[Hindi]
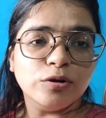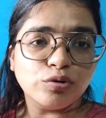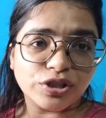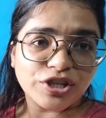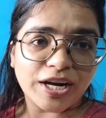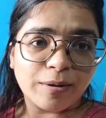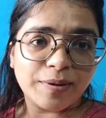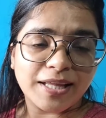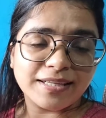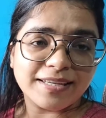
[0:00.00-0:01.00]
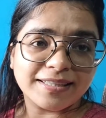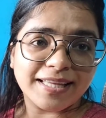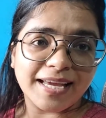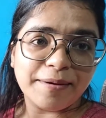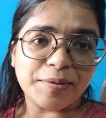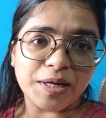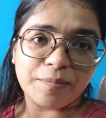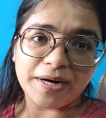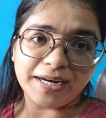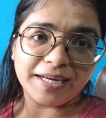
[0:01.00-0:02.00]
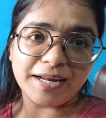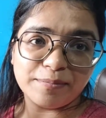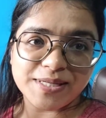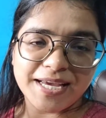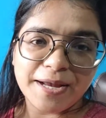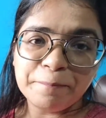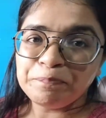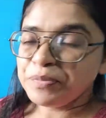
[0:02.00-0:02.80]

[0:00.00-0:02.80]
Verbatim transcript: दूसरे चैनल पे देख सकते हैं मीना पांडे के नाम से है